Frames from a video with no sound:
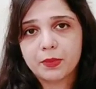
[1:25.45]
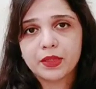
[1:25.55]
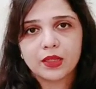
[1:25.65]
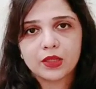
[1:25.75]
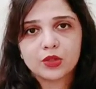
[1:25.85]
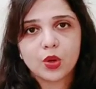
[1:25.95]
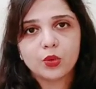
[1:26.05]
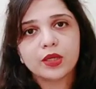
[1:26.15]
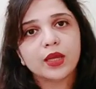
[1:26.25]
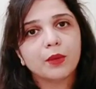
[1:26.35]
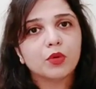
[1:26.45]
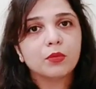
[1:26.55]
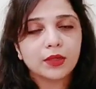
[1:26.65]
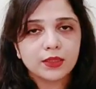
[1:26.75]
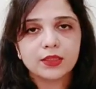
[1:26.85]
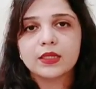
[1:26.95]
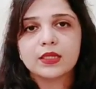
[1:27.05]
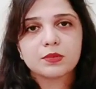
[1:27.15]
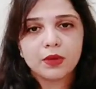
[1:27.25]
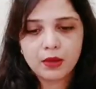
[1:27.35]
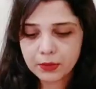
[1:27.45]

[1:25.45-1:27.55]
बताना चाहूँगी कि आपको मदर की लिस्ट में